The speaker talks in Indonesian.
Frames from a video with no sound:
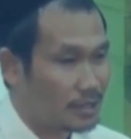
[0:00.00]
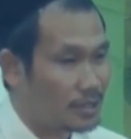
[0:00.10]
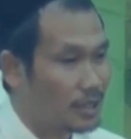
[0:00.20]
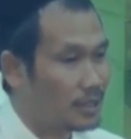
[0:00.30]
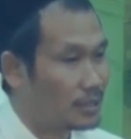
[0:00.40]

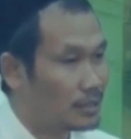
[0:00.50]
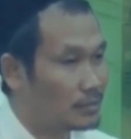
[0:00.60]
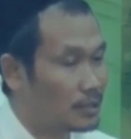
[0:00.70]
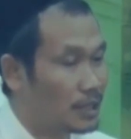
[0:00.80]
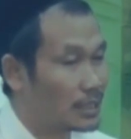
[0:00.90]
Sehingga
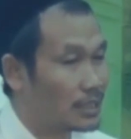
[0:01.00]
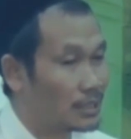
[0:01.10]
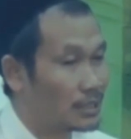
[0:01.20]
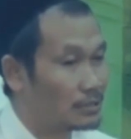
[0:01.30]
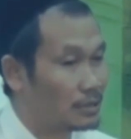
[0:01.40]
nanti mungkar
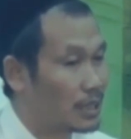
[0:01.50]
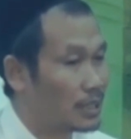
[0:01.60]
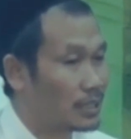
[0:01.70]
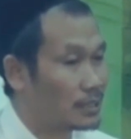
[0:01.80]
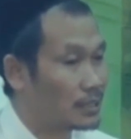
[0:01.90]
nakir itu
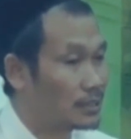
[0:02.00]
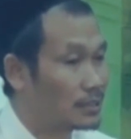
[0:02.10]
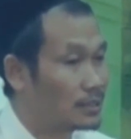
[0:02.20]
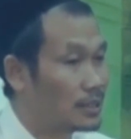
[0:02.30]
nggak akan tanya